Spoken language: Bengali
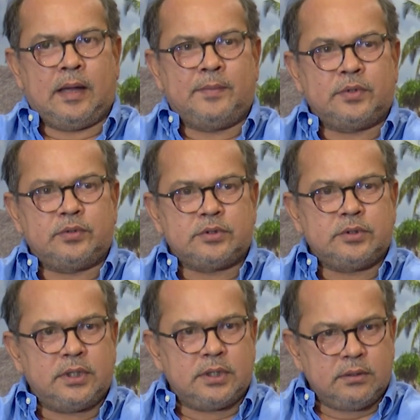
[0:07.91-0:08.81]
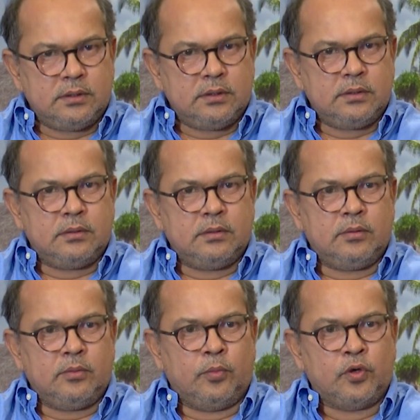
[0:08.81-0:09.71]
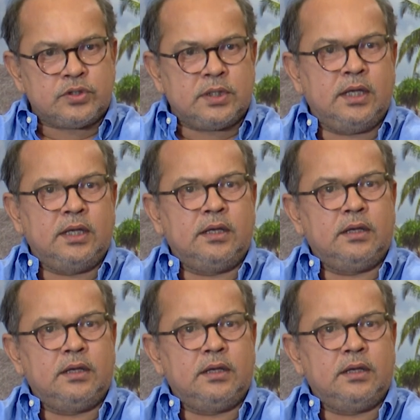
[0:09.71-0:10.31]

আমরা তো আসলে মোস্টলি